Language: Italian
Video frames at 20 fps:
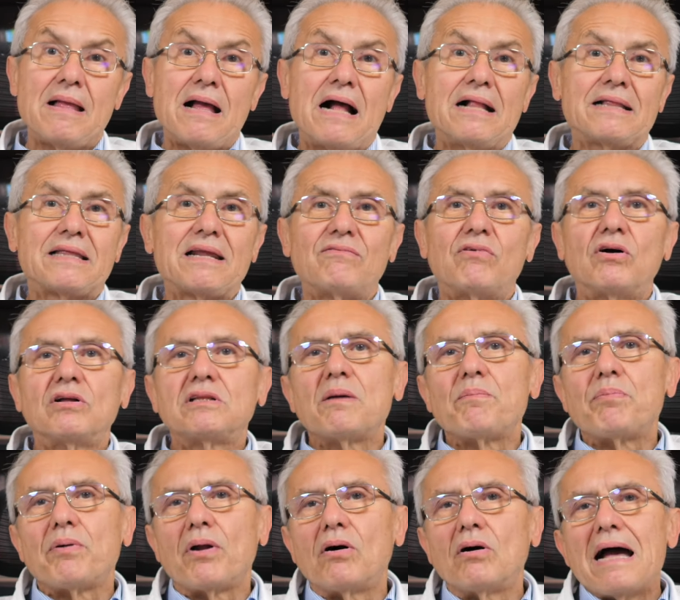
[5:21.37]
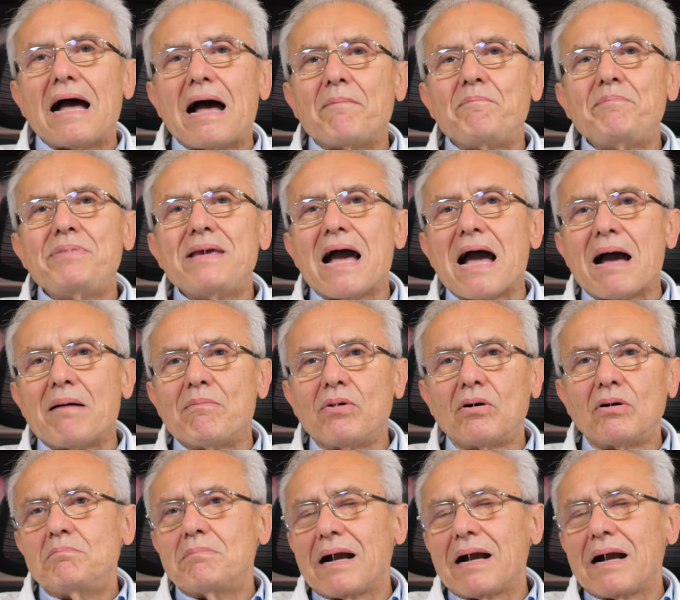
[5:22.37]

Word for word: Altre volte però abbiamo,